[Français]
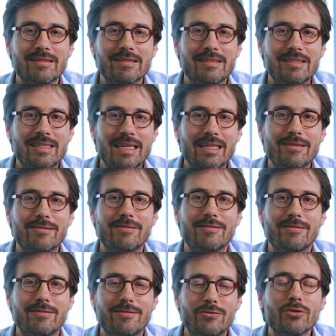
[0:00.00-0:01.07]
c'est
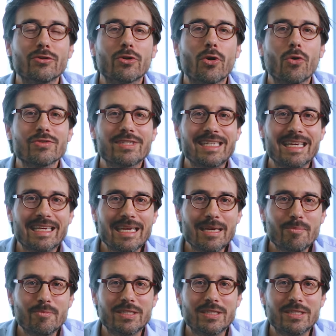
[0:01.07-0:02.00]
une grosse équipe.